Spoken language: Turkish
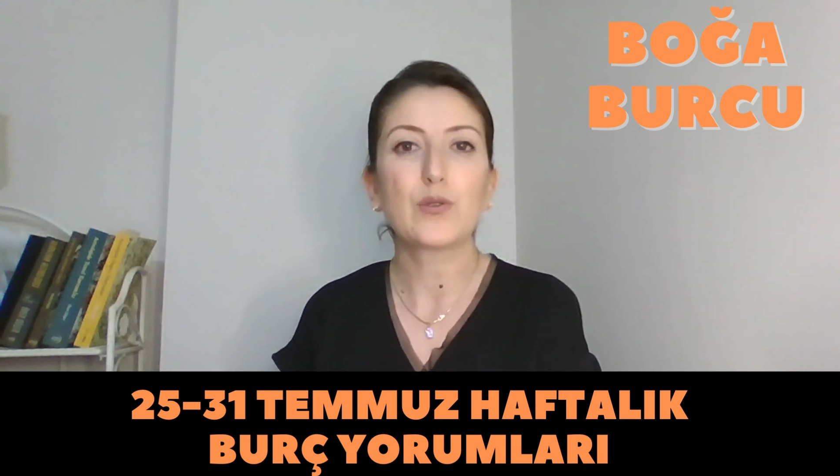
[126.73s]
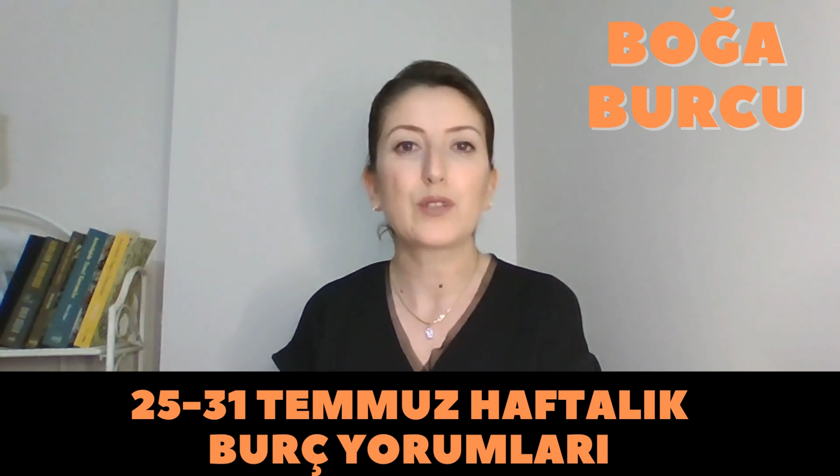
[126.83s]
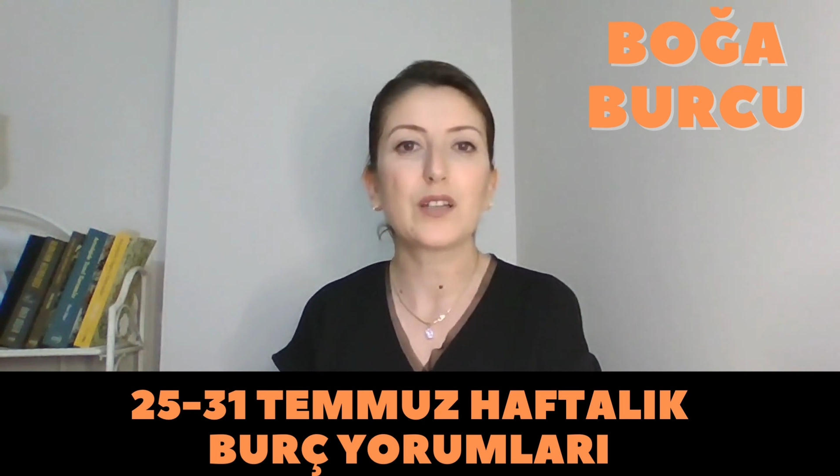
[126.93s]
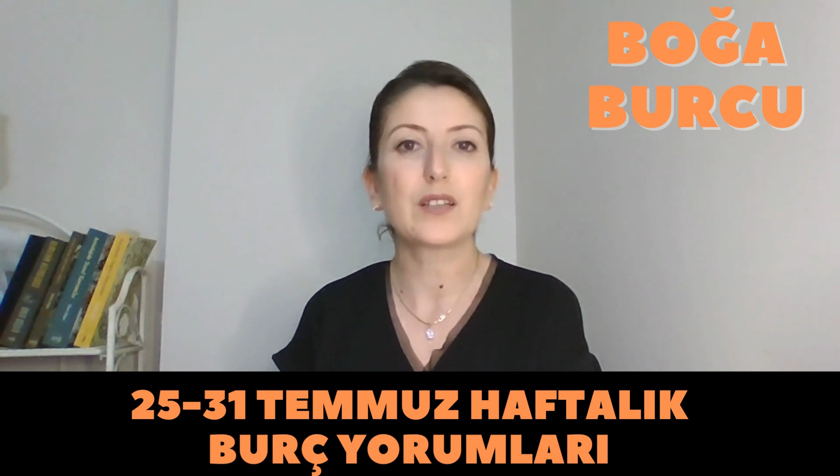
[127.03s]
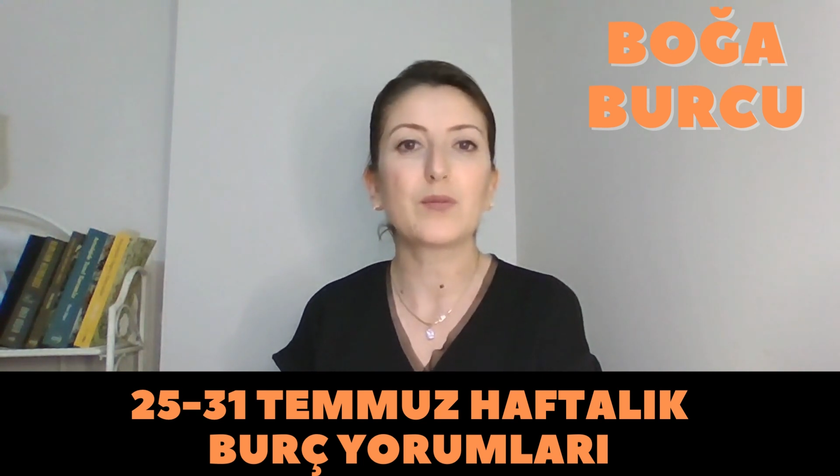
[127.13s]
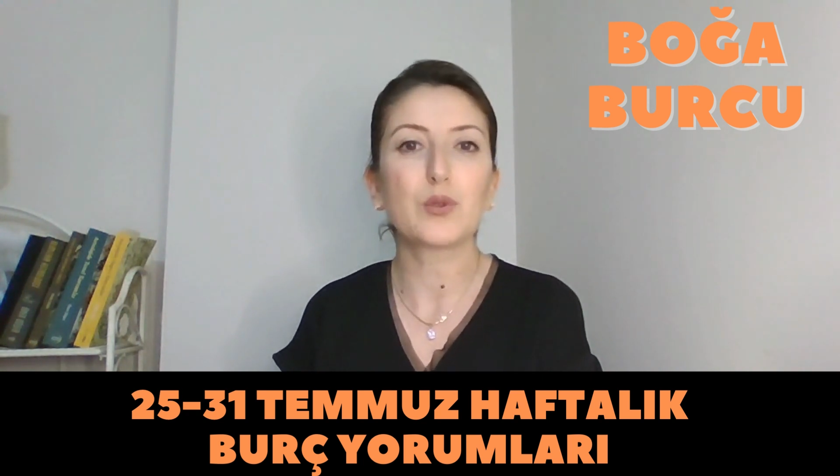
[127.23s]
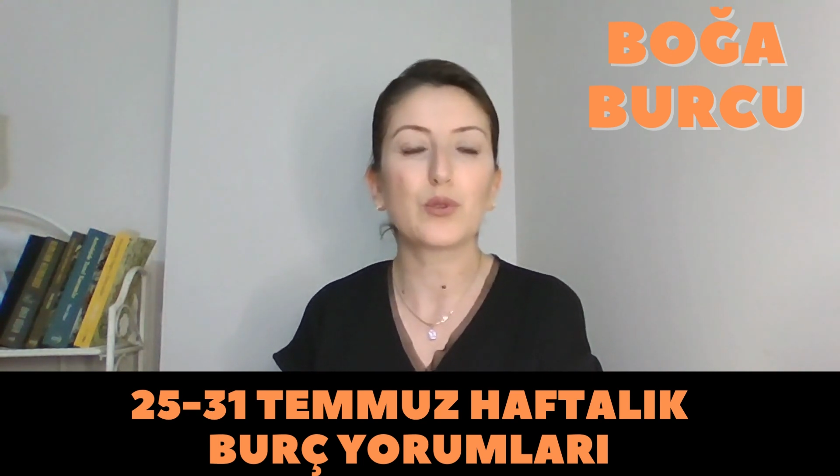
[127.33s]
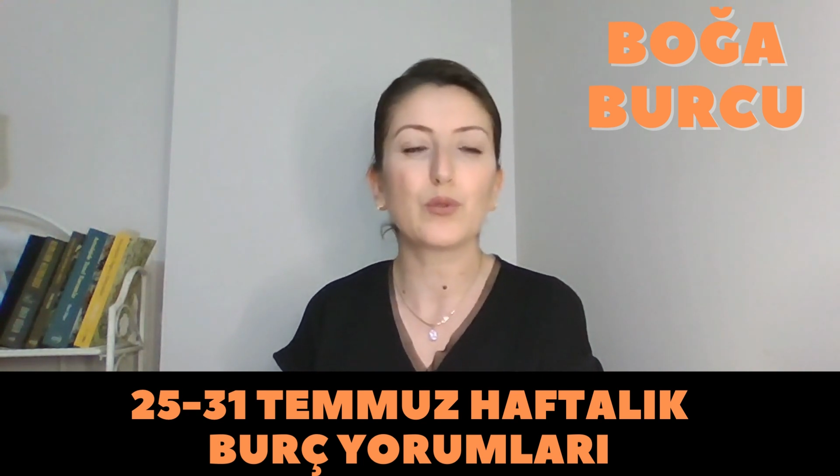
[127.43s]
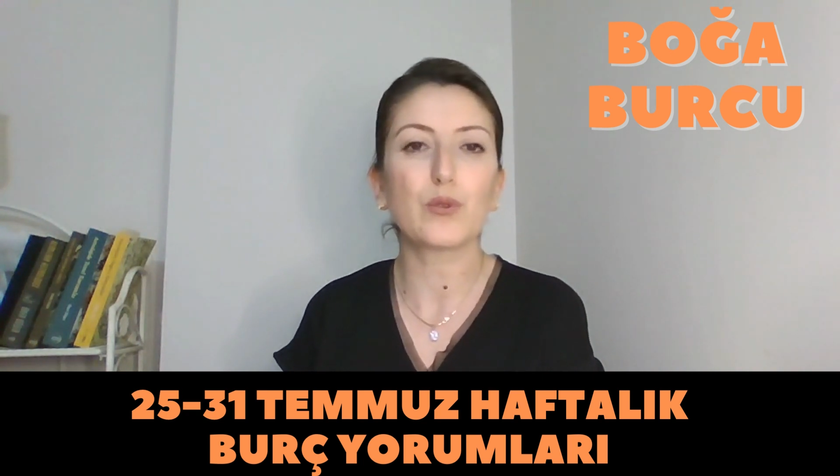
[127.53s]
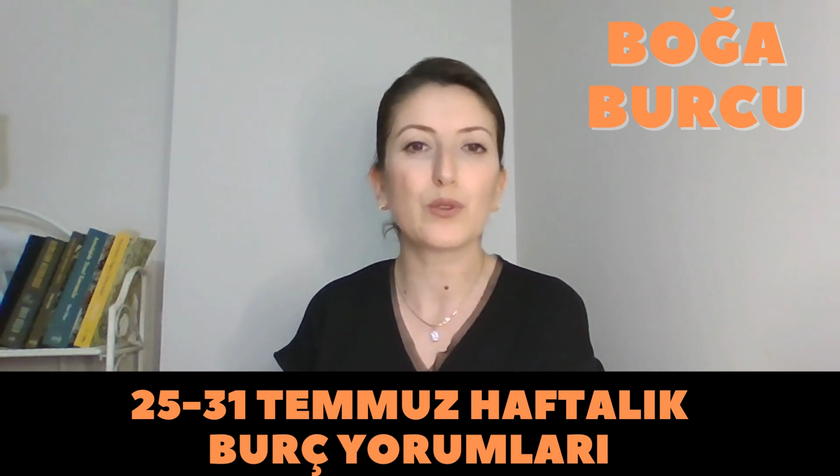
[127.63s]
Üstelik de
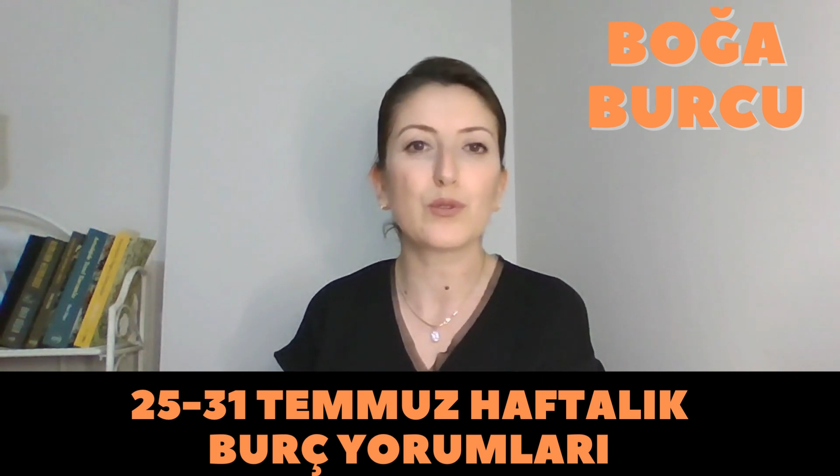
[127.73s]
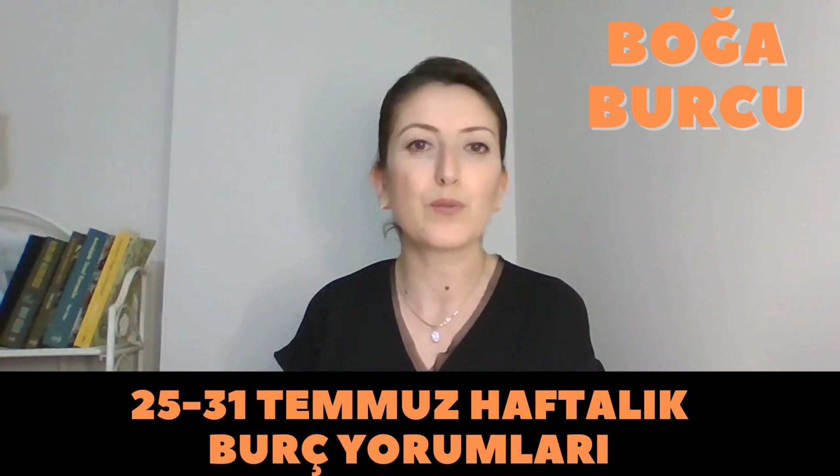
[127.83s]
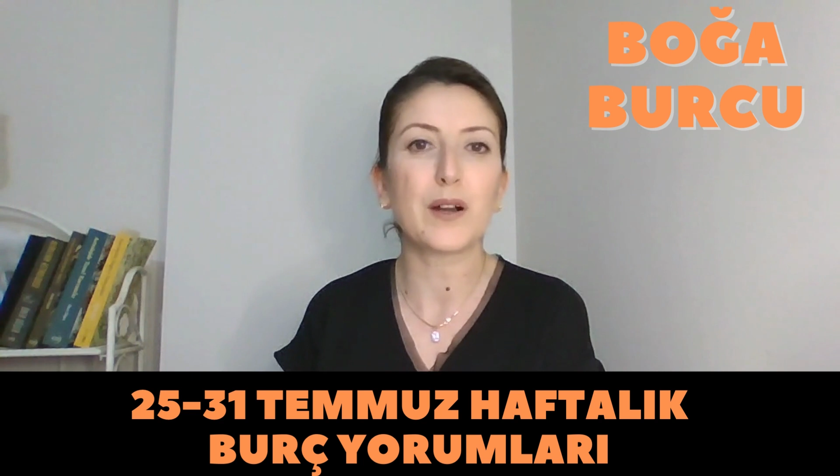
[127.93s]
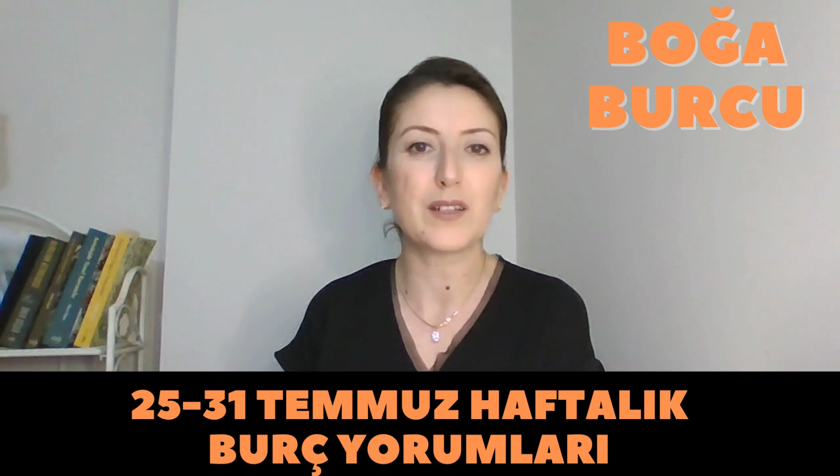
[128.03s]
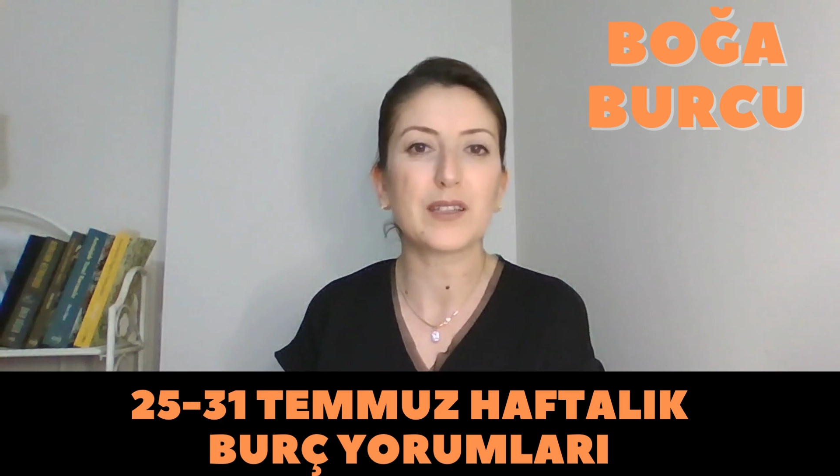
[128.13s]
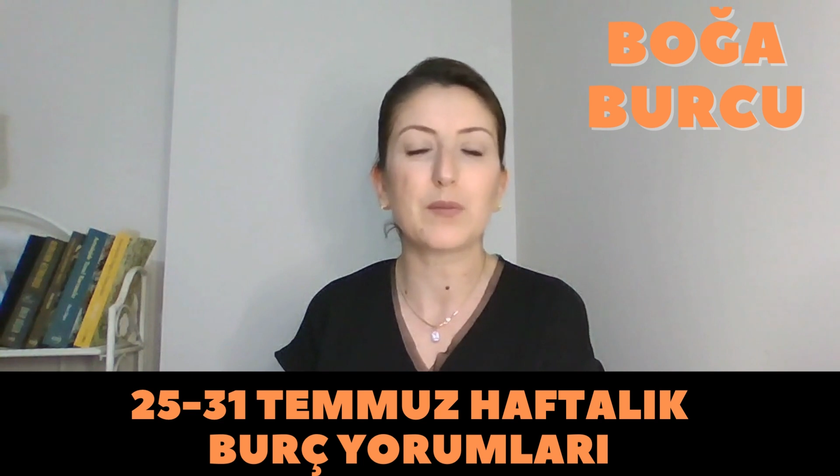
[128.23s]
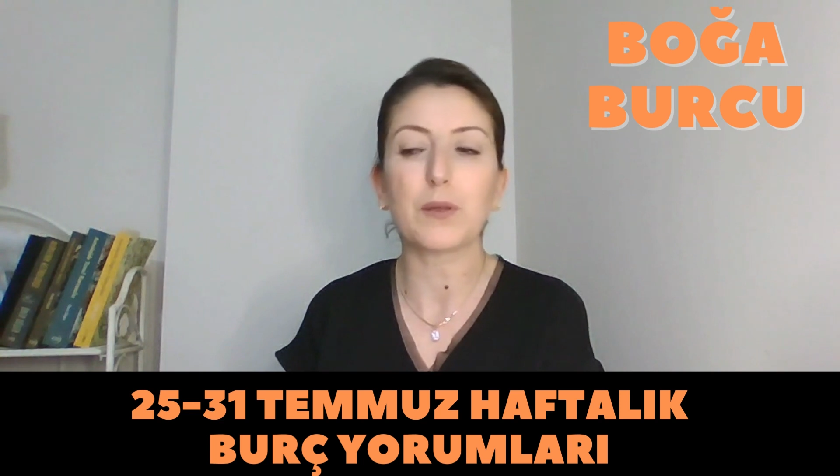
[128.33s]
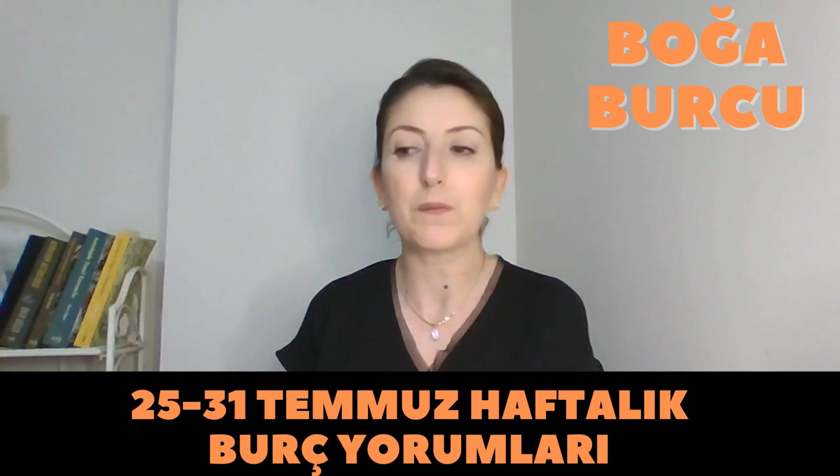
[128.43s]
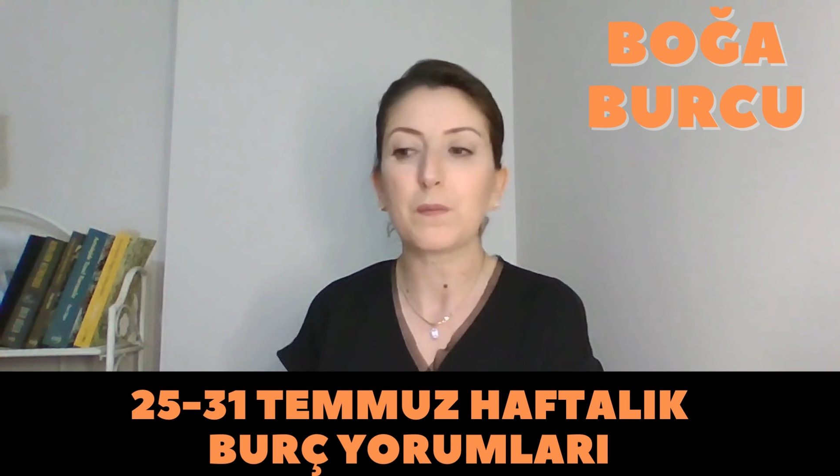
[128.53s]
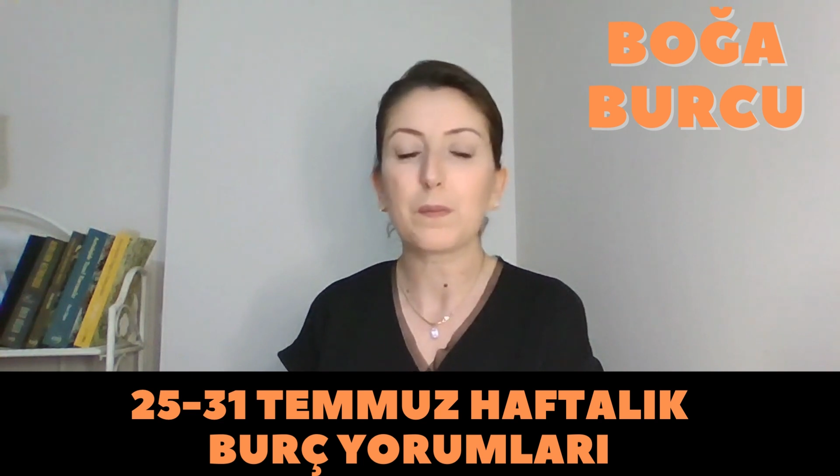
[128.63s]
burada Uranüs, Mars
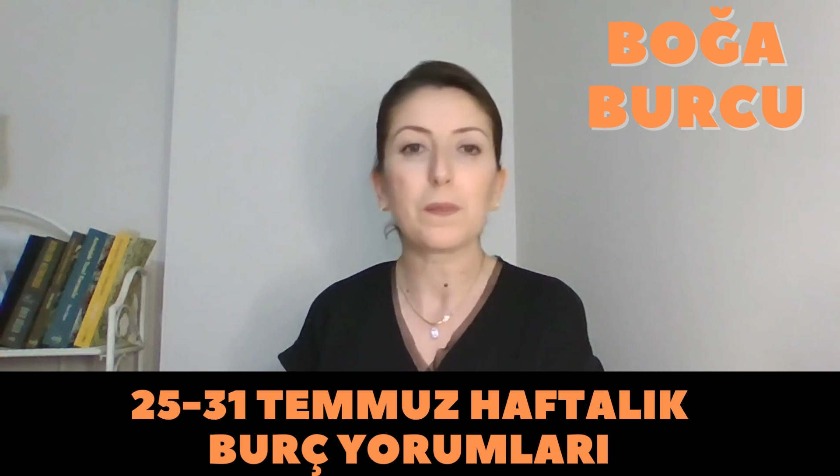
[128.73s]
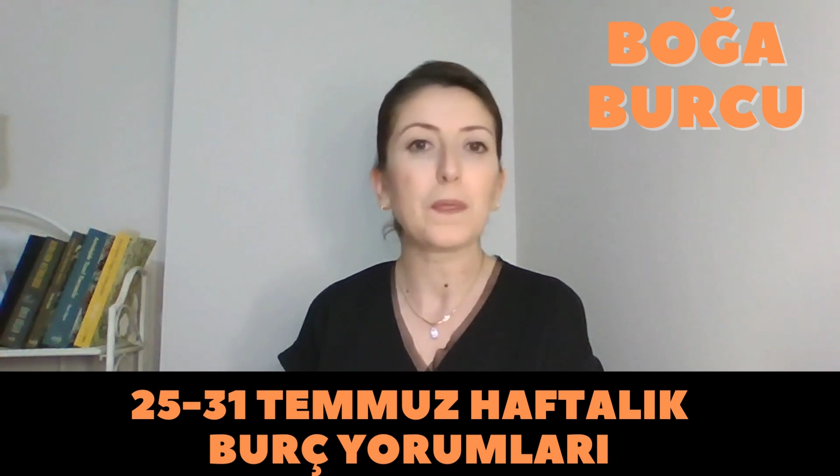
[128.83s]
gibi